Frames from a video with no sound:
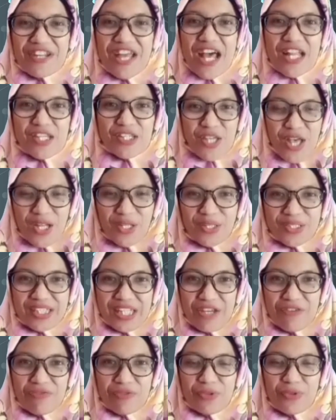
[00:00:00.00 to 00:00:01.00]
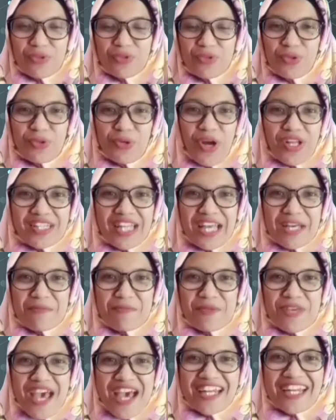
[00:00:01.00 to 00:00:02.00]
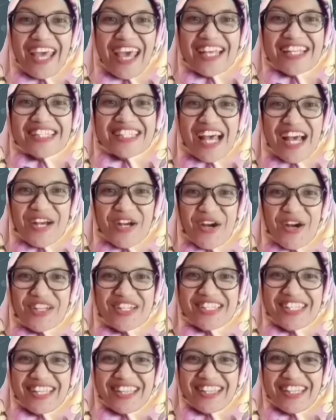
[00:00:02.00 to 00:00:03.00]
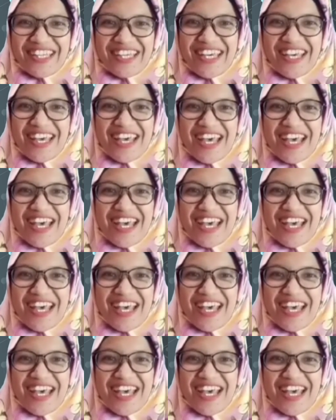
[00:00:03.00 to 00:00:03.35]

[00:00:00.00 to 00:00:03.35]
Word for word: dan solutif untuk kota impian Hexagon City.